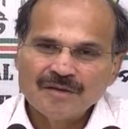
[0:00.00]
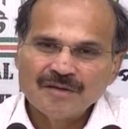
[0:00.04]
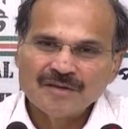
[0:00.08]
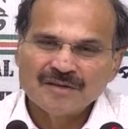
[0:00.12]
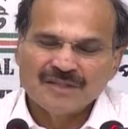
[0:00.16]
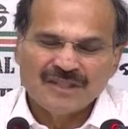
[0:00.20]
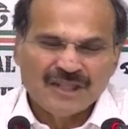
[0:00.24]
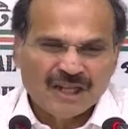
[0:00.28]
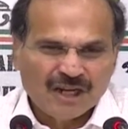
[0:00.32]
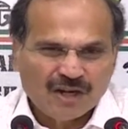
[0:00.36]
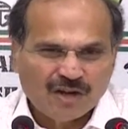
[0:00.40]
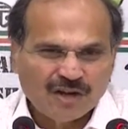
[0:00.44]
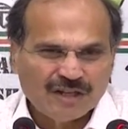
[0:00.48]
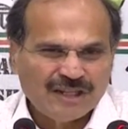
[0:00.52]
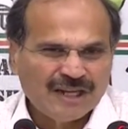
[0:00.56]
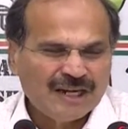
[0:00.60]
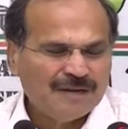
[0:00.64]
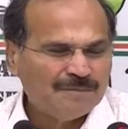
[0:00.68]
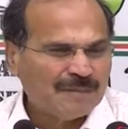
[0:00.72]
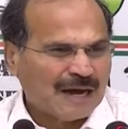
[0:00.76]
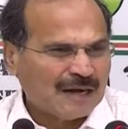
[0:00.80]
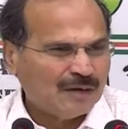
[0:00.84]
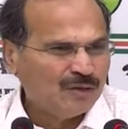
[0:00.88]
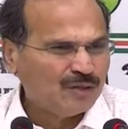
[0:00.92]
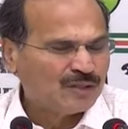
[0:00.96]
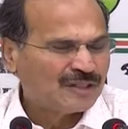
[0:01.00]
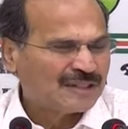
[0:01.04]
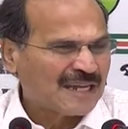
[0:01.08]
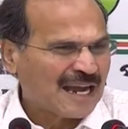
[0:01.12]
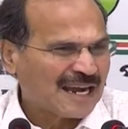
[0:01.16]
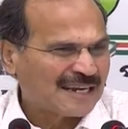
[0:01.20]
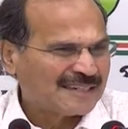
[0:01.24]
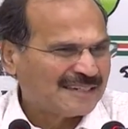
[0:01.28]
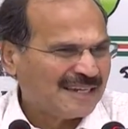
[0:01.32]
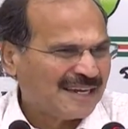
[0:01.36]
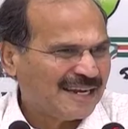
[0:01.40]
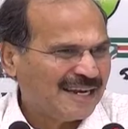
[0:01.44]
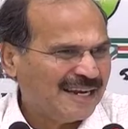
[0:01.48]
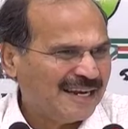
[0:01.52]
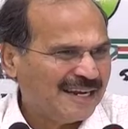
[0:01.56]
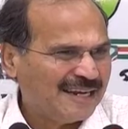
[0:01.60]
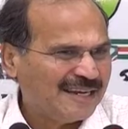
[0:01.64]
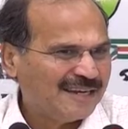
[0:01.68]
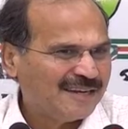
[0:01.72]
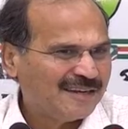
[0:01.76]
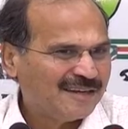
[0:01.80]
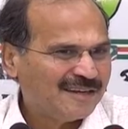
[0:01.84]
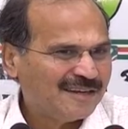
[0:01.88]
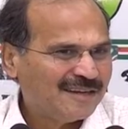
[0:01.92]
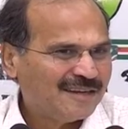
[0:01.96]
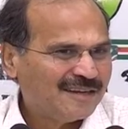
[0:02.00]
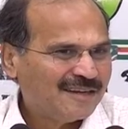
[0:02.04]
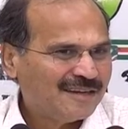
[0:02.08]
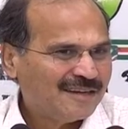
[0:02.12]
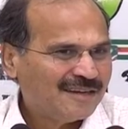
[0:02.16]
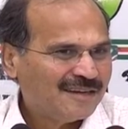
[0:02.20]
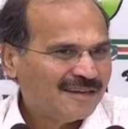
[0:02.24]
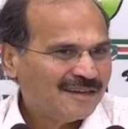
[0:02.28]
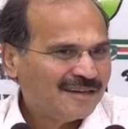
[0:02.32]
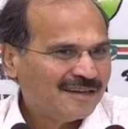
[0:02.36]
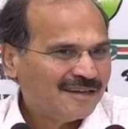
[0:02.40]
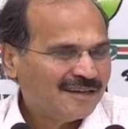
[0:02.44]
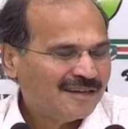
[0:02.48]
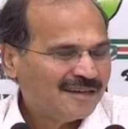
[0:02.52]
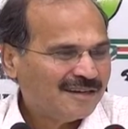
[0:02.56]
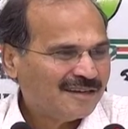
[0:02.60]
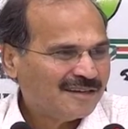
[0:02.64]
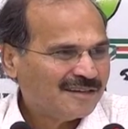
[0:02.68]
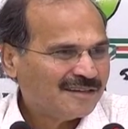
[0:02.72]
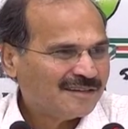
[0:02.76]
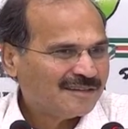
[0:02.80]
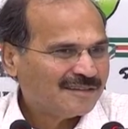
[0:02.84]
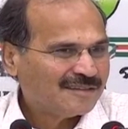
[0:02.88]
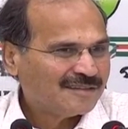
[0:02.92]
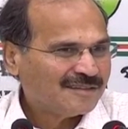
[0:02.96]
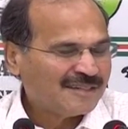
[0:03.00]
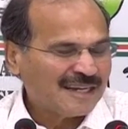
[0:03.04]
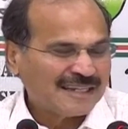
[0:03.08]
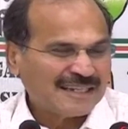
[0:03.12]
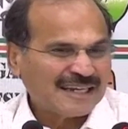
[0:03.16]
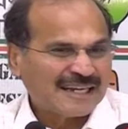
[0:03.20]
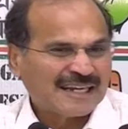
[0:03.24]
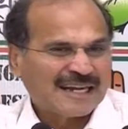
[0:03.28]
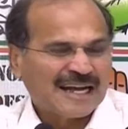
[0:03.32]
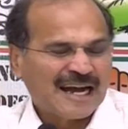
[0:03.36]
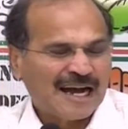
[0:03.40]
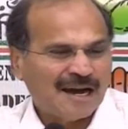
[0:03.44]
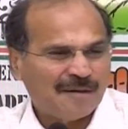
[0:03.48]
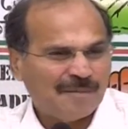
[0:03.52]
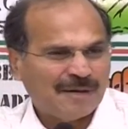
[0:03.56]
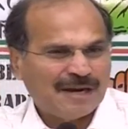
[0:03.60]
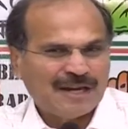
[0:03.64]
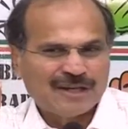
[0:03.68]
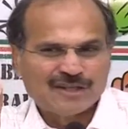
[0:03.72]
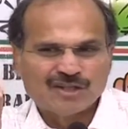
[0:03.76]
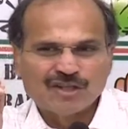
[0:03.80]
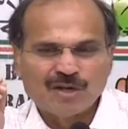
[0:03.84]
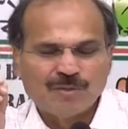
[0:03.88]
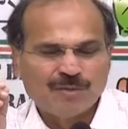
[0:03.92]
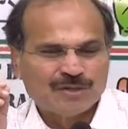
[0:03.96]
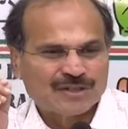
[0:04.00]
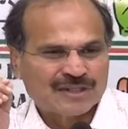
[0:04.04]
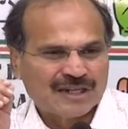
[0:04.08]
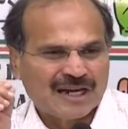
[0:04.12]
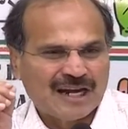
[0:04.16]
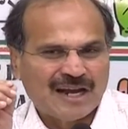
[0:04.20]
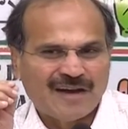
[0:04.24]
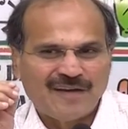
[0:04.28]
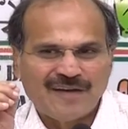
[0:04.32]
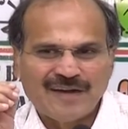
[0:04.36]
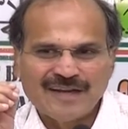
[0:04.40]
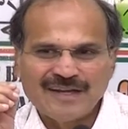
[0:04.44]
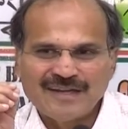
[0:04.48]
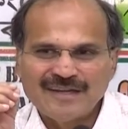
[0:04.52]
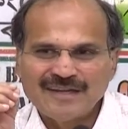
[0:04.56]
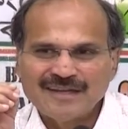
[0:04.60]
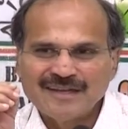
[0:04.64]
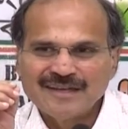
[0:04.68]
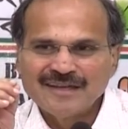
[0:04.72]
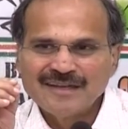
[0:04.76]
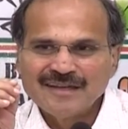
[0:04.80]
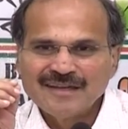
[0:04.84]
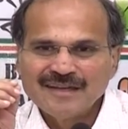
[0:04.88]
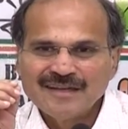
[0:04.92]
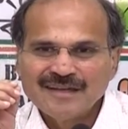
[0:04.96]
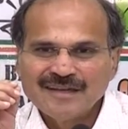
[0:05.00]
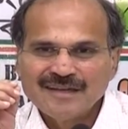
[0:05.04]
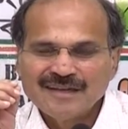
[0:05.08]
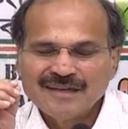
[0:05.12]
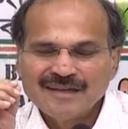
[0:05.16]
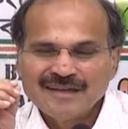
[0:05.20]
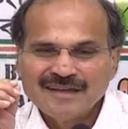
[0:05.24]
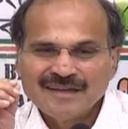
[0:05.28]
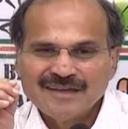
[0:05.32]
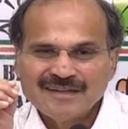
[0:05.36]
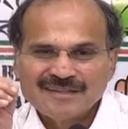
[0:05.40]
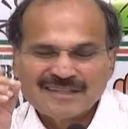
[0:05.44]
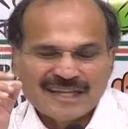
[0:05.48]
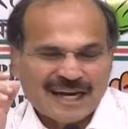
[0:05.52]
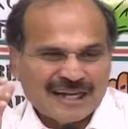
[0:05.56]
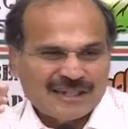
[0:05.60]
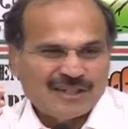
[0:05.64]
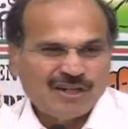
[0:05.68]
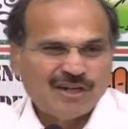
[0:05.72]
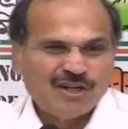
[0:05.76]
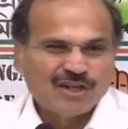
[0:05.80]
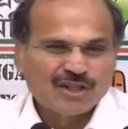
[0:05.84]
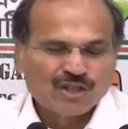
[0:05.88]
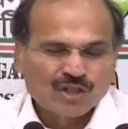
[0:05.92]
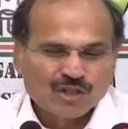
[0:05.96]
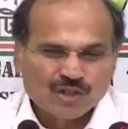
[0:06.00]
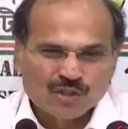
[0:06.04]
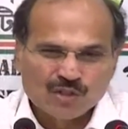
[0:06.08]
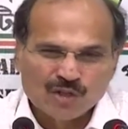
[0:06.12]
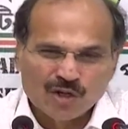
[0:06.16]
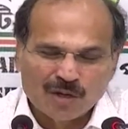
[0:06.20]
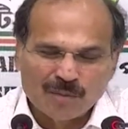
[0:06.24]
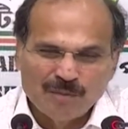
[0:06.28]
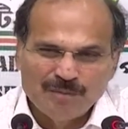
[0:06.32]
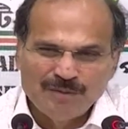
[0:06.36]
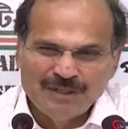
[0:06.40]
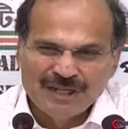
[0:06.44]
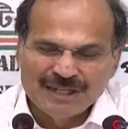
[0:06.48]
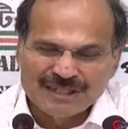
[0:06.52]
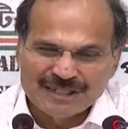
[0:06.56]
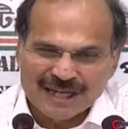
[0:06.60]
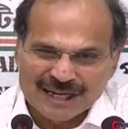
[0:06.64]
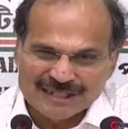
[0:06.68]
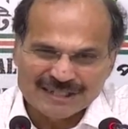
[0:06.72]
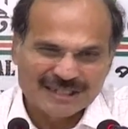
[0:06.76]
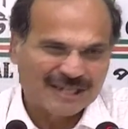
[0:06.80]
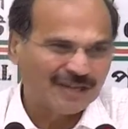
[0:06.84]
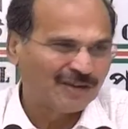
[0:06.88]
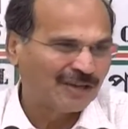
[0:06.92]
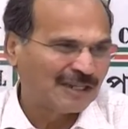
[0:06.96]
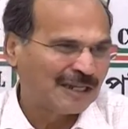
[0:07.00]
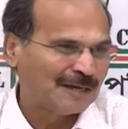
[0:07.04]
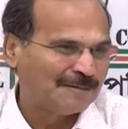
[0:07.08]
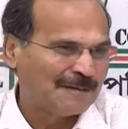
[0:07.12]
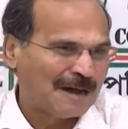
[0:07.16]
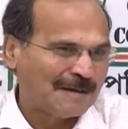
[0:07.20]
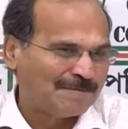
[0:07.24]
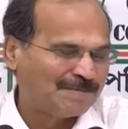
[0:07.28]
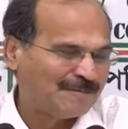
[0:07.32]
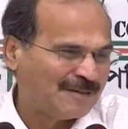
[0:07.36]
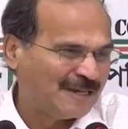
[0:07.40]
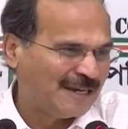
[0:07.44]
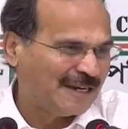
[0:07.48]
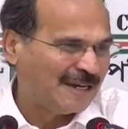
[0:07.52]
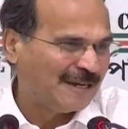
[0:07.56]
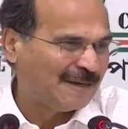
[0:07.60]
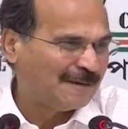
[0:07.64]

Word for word: দীর্ঘদিন মানুষ থাকতে গেলে যাতে খাবারের সমস্যা না হয় তার জন্য সবজি চাষের কথা ভাবছে